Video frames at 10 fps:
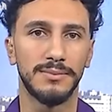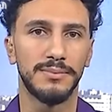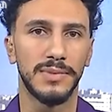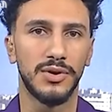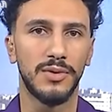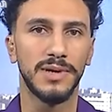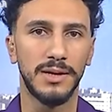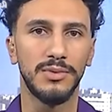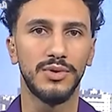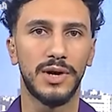انهم
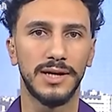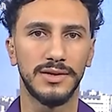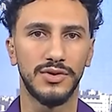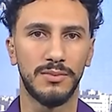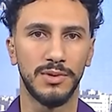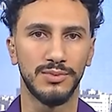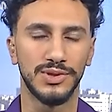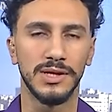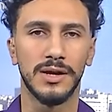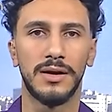يعملوا هذا النوع من
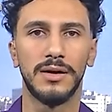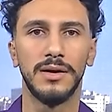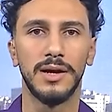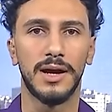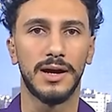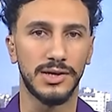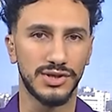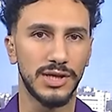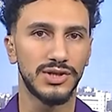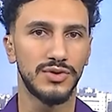الموسيقى
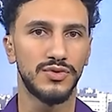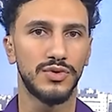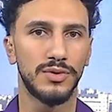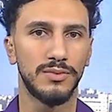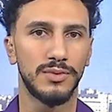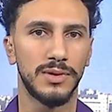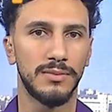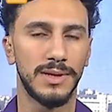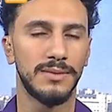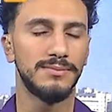عشان يشدوا
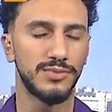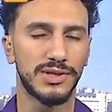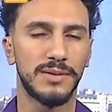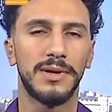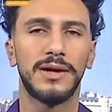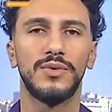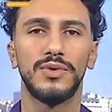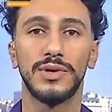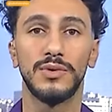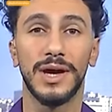المستمع
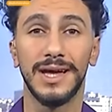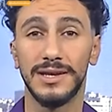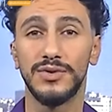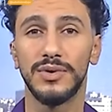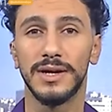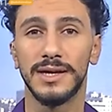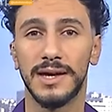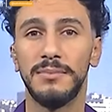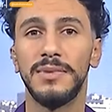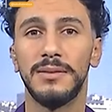ويخليه
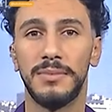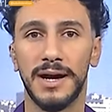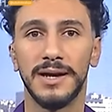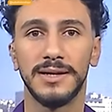يكمل باقي